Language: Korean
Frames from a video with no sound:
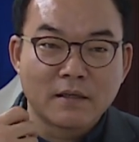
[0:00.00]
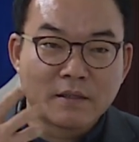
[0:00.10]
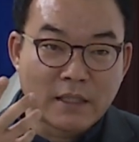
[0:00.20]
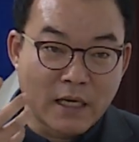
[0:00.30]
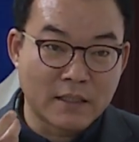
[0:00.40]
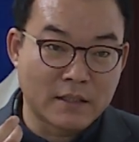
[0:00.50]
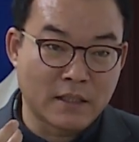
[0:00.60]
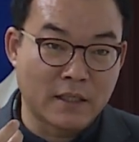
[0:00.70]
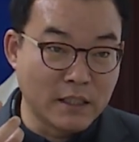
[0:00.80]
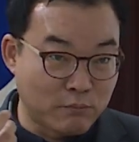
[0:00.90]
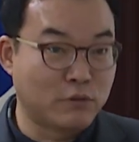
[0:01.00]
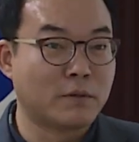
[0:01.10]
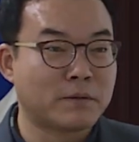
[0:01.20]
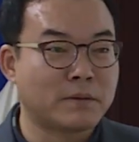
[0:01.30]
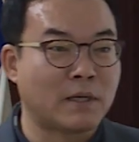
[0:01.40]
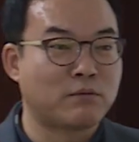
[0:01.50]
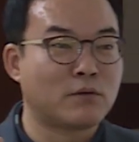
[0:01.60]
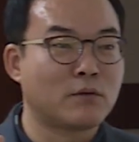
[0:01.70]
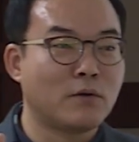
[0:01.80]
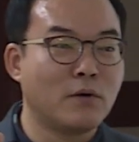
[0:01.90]
그책 자체가 굉장히 부드럽습니다.
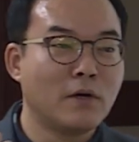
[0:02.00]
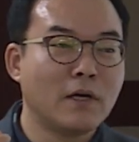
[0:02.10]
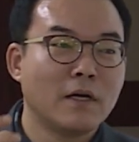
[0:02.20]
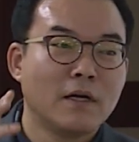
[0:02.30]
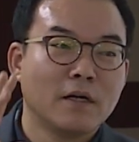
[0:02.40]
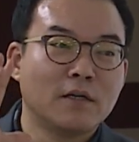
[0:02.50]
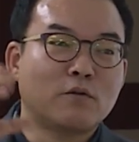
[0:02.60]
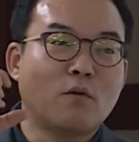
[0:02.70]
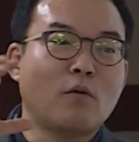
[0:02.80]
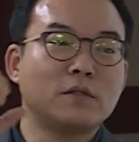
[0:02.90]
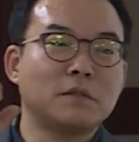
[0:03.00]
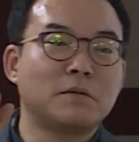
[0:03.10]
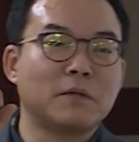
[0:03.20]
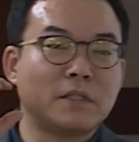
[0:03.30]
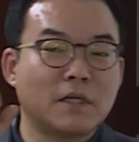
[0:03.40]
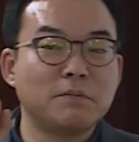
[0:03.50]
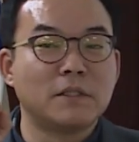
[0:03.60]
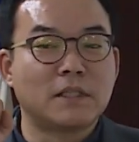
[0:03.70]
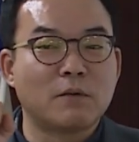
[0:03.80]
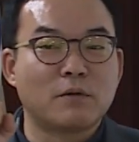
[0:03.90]
부드럽고 그걸 꼭꼭 씹으면 이제
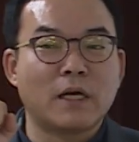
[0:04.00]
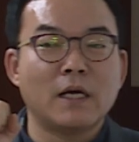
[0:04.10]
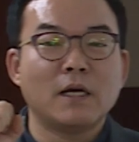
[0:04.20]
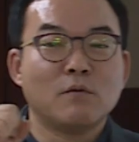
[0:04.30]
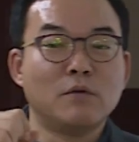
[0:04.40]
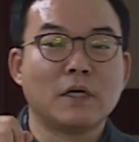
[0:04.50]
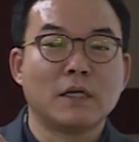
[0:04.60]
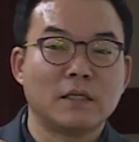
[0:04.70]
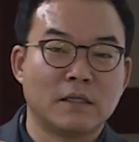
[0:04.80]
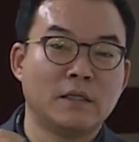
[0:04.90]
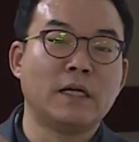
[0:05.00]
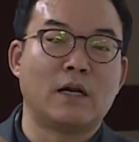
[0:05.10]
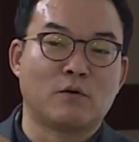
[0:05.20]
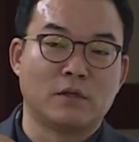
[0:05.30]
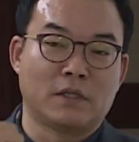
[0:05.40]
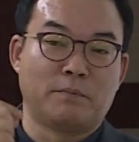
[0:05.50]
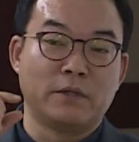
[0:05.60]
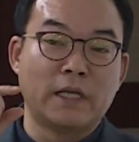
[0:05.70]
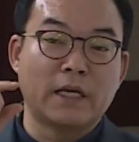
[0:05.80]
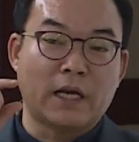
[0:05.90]
껍질 때문에 우리가 흔히 알고 있는 그
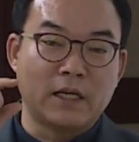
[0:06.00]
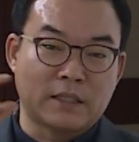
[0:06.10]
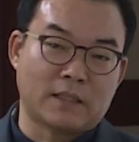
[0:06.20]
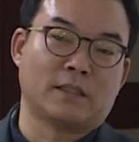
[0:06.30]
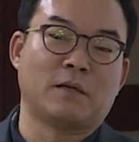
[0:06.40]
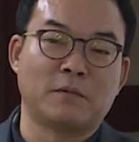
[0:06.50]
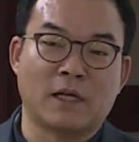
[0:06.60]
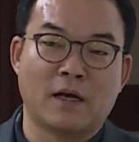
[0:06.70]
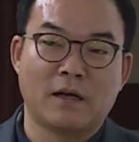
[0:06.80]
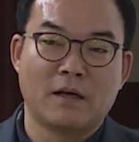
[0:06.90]
번데기 향이 살짝 납니다.